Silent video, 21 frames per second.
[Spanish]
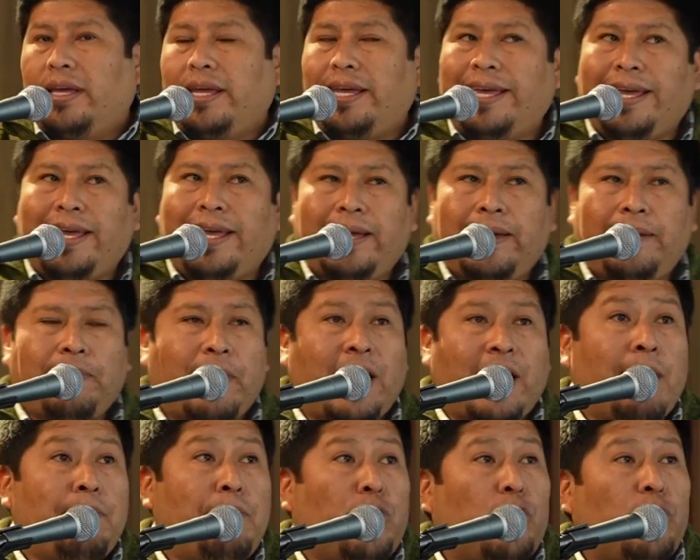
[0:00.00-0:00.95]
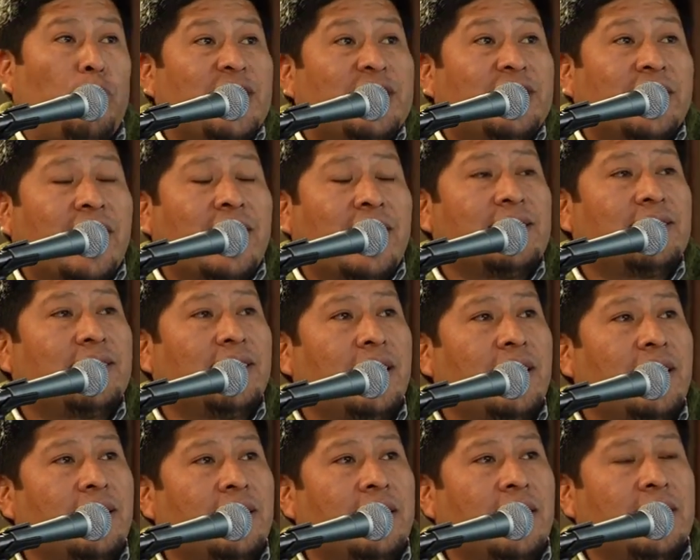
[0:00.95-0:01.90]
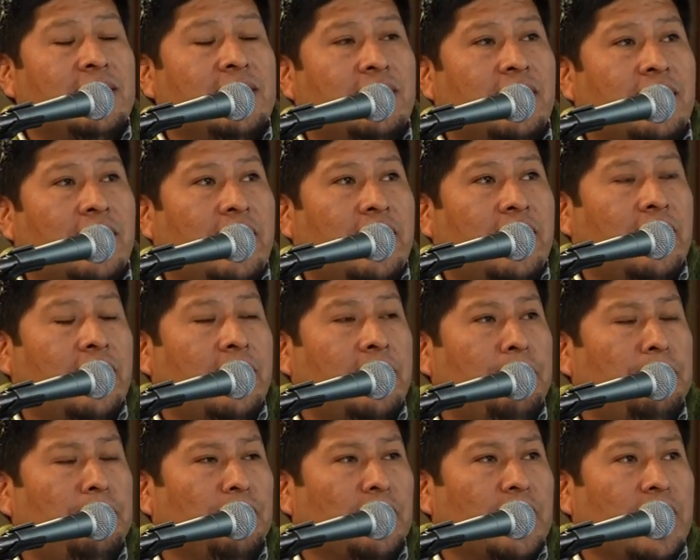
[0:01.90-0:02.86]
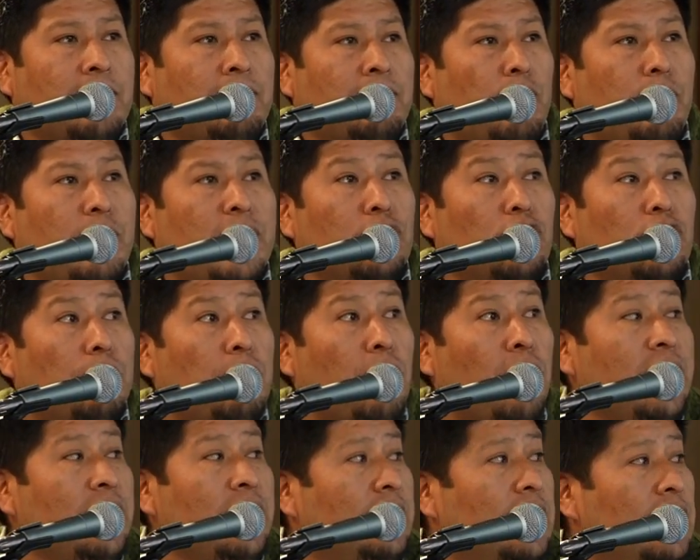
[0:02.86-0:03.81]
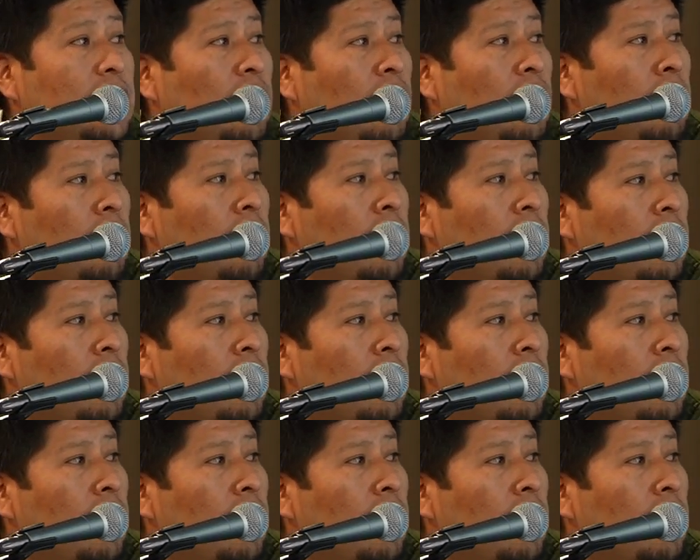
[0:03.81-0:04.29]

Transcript: eh, aprovecharse de este mm, momento político